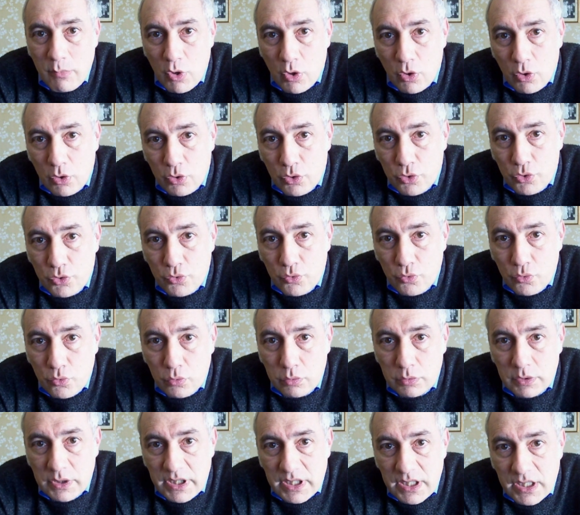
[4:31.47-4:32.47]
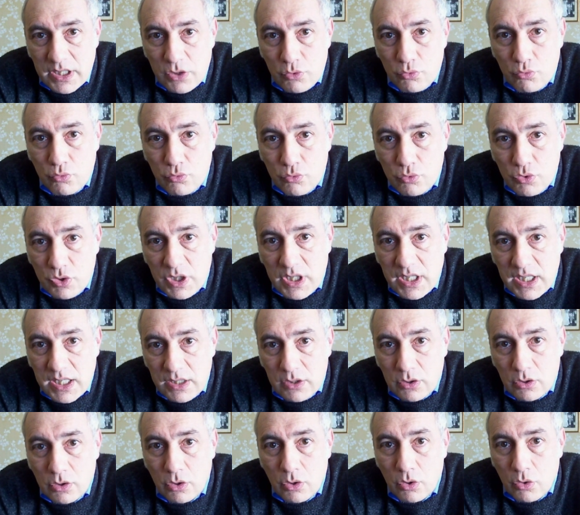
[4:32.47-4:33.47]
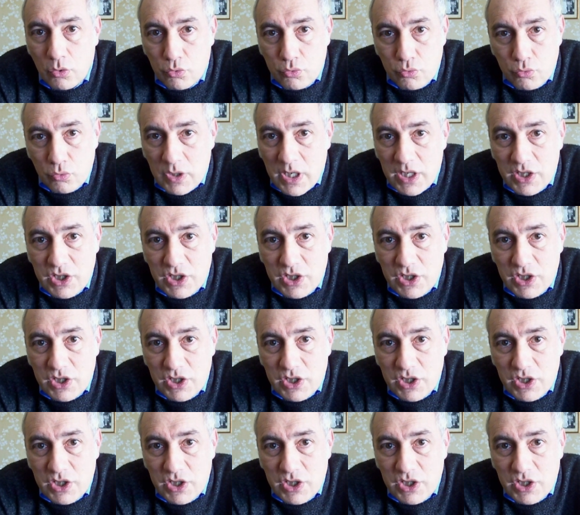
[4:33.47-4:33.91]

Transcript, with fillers: conosciuti su un sito o su una